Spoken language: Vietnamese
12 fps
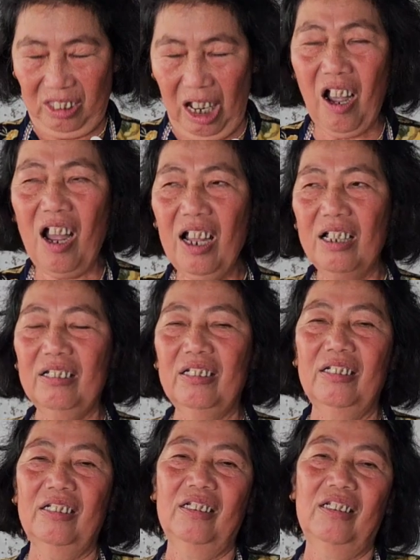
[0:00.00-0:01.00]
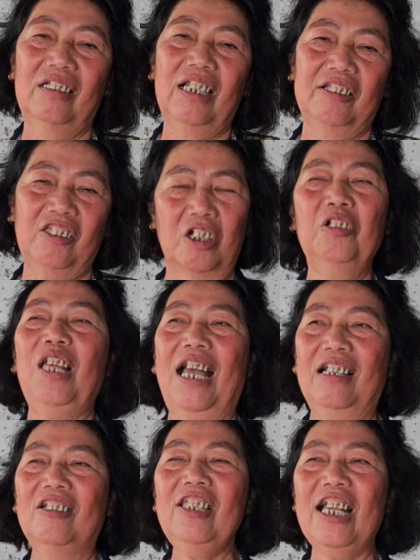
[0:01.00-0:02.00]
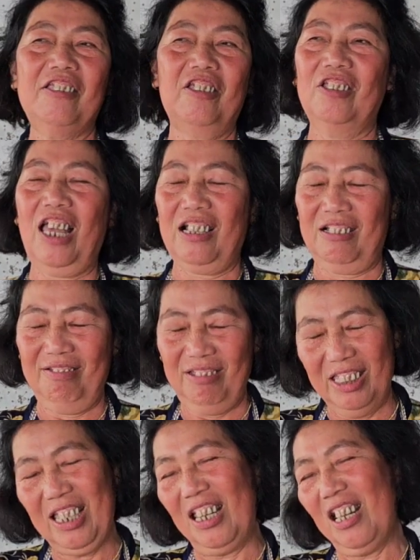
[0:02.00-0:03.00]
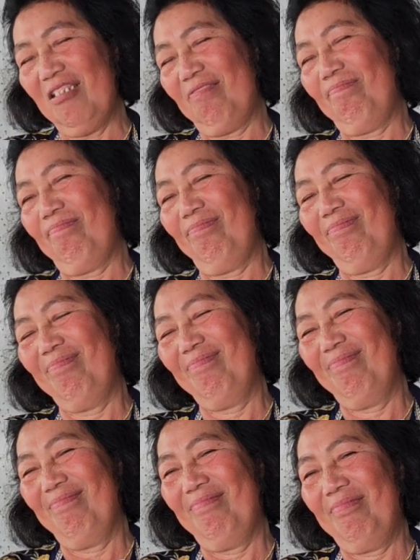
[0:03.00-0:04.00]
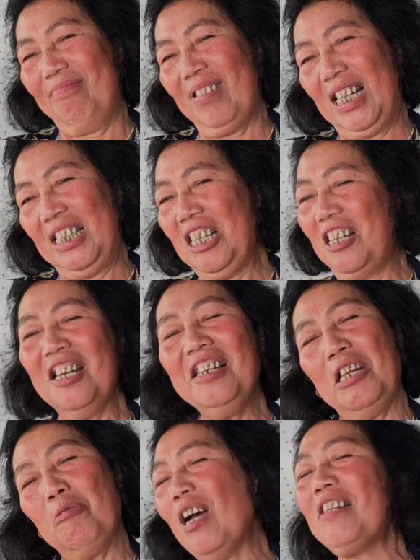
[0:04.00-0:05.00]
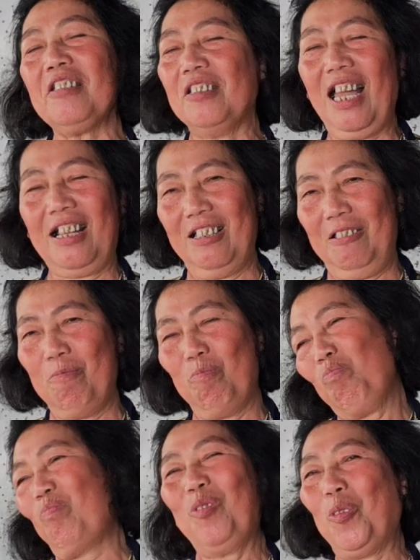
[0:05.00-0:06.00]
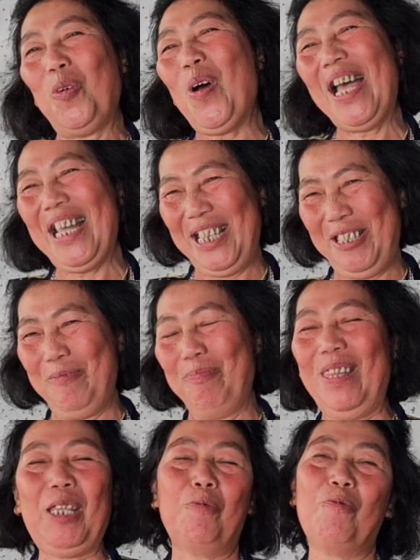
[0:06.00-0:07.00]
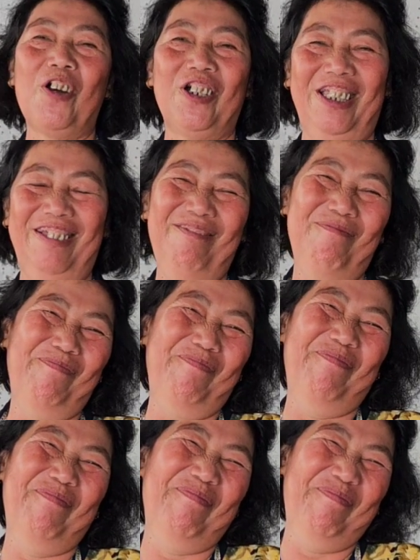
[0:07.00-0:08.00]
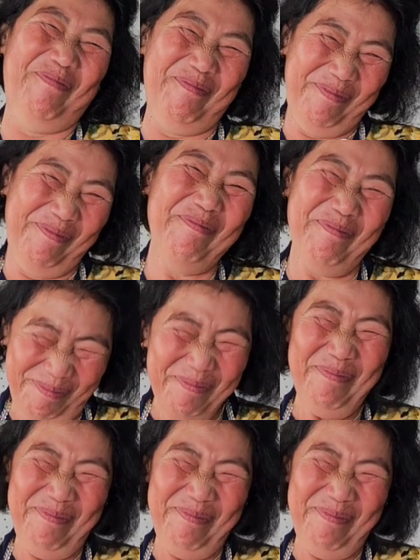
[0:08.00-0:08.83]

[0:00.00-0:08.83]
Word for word: ơn cô đó là sự thật nó ra sự thật như ừ. vậy đó mà giờ đến đây quá sự thật rồi ừ. quá hay tuyệt vời thấy sự thật luôn ha